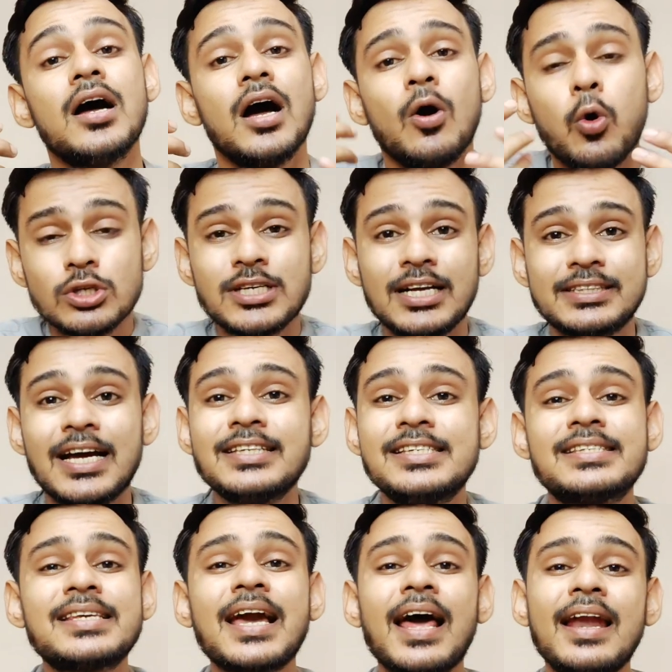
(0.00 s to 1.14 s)
हो जाता है
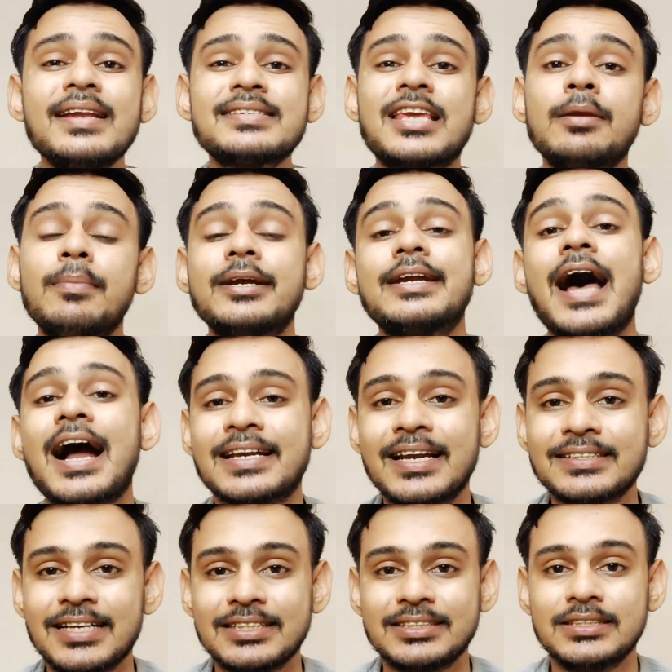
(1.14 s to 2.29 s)
जिसके कारण स्किन में डार्कनेस
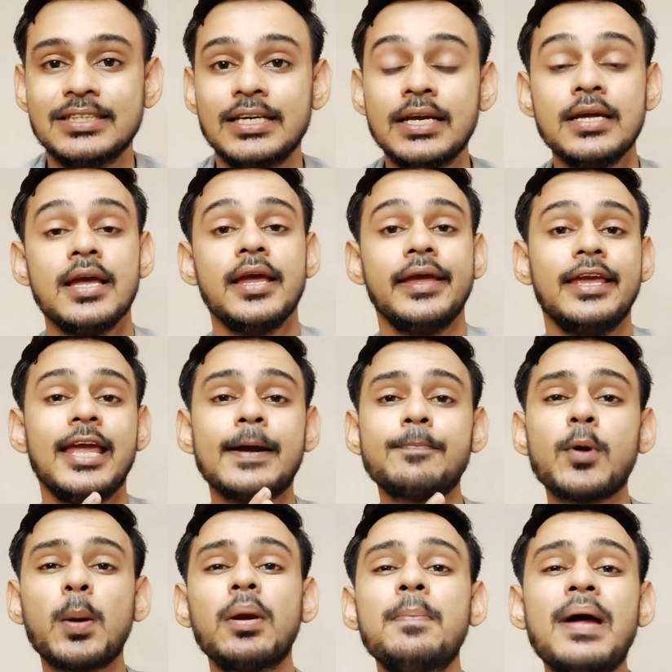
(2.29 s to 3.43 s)
आती है एक
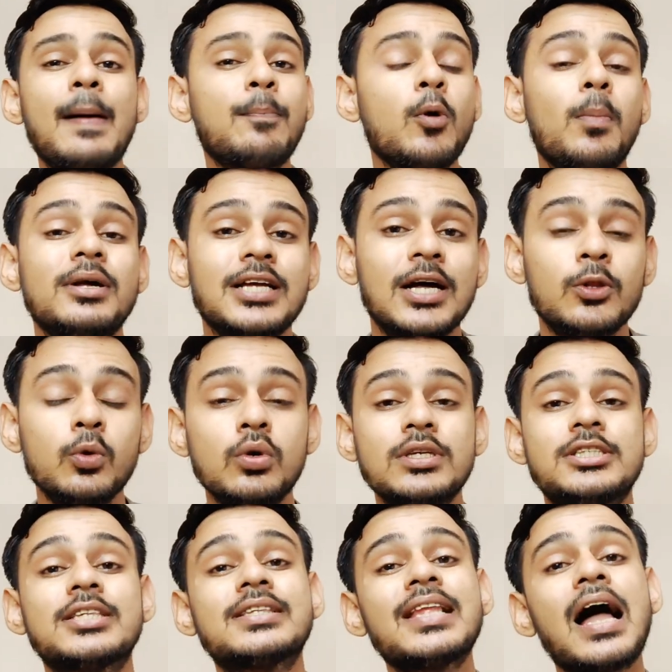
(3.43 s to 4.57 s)
प्रॉब्लम मैं आपको बता दूं
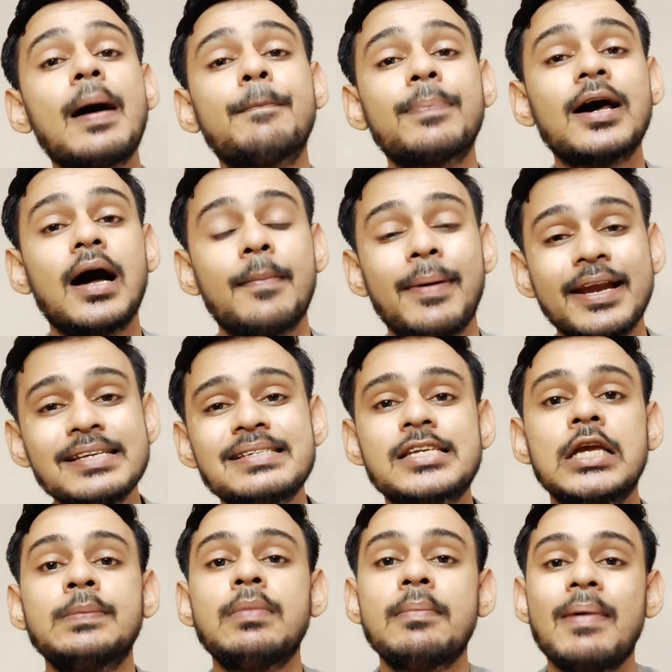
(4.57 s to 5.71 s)
जितना आपका हमारे
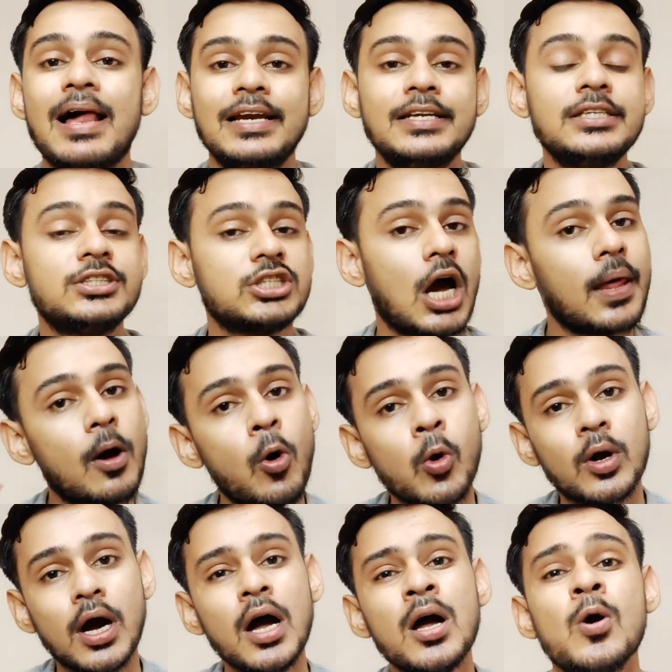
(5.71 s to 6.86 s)
स्किन में मेलेनिन ज्यादा
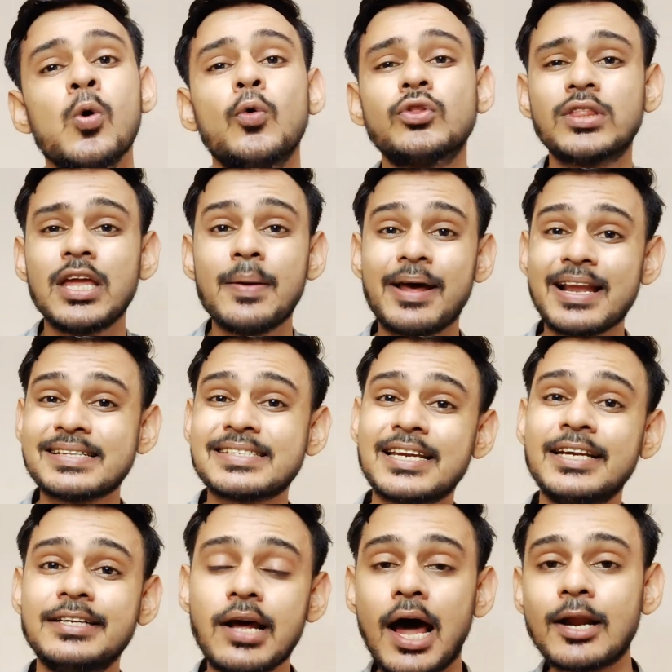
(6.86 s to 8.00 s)
होगा उतना ही हमारा
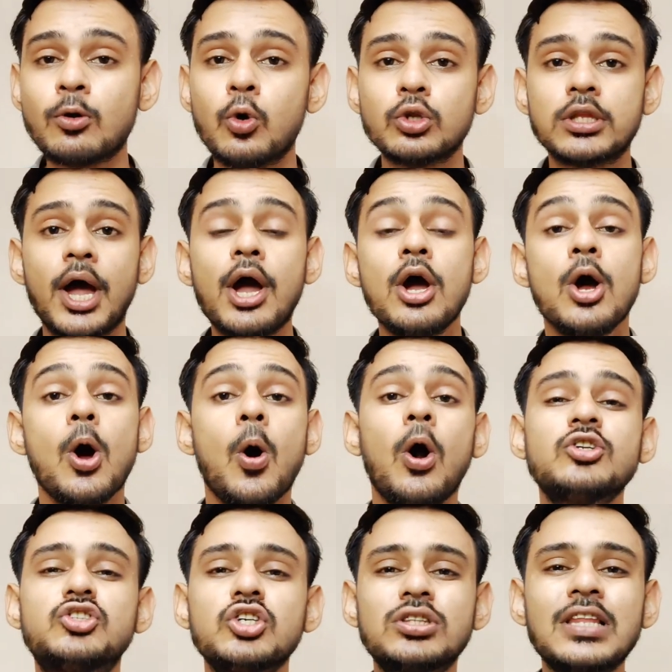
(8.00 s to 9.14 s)
स्किन डार्क होता है और
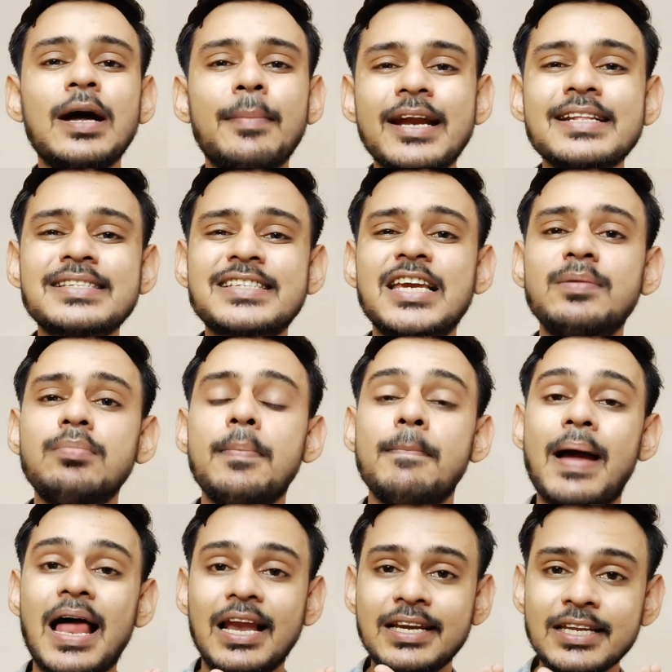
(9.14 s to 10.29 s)
जितना हमारा स्किन में
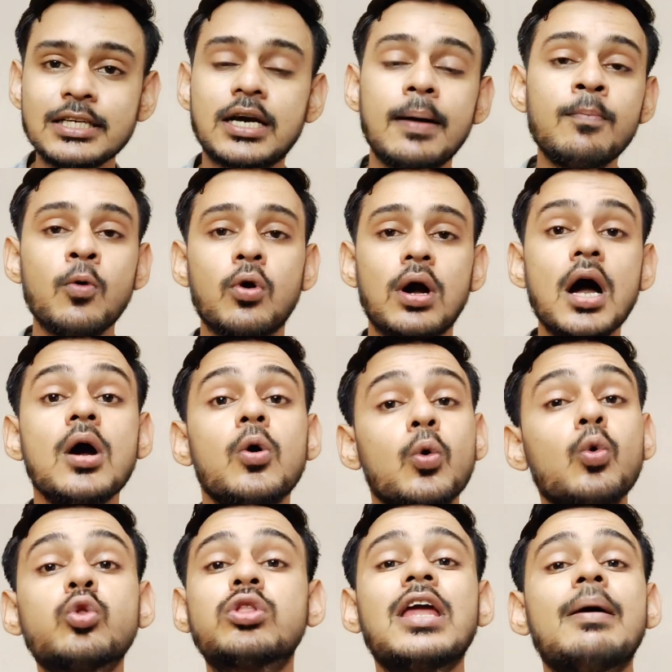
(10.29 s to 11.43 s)
मेलेनिन कम होगा
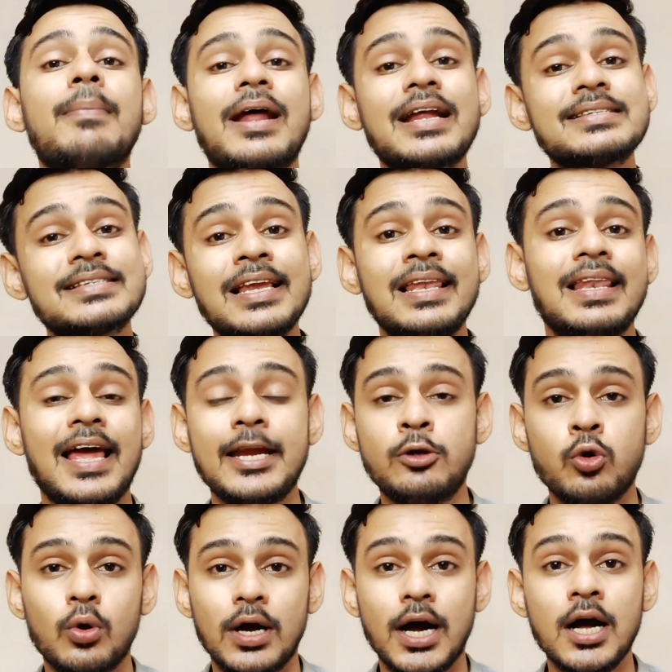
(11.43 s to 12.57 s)
उतना ही हमारा स्किन लाइट
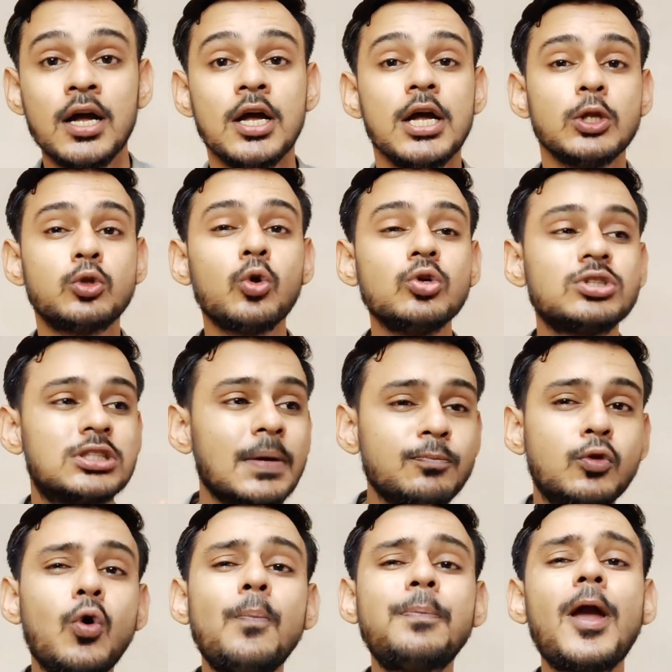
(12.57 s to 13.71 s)
होगा तो जब
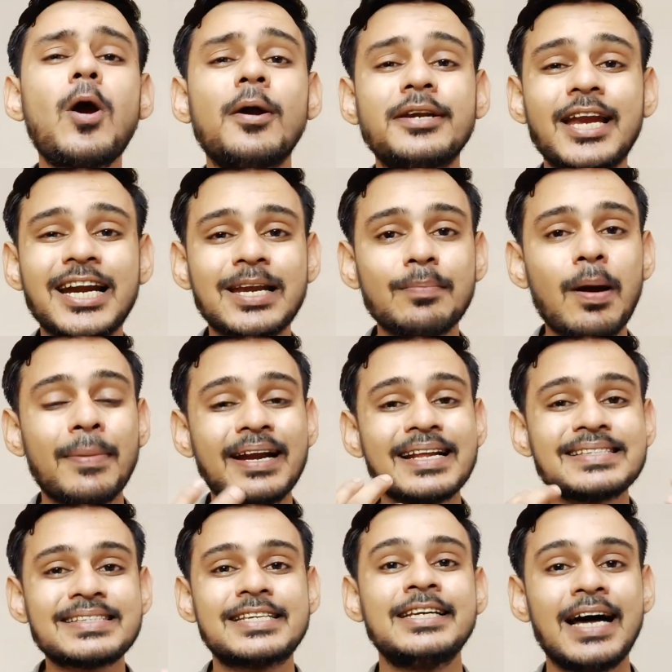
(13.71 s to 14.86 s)
धूप के कॉन्टेक्ट में हमारा
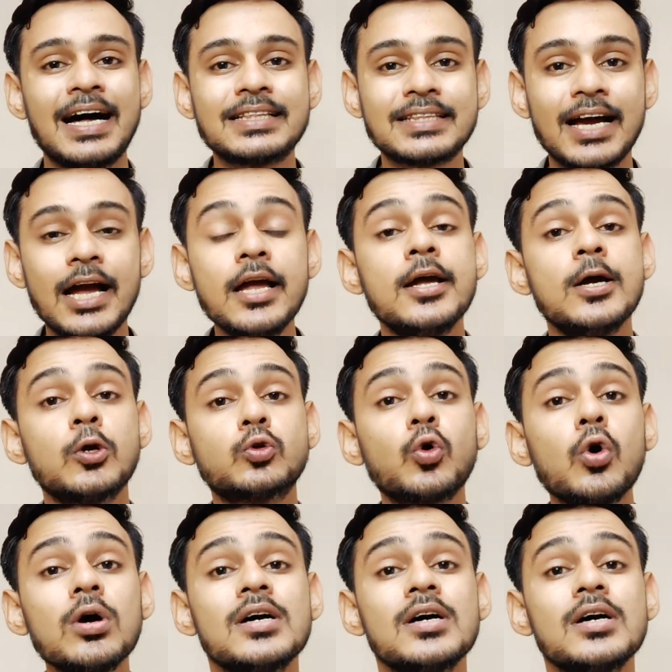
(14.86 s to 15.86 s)
स्किन आता है तो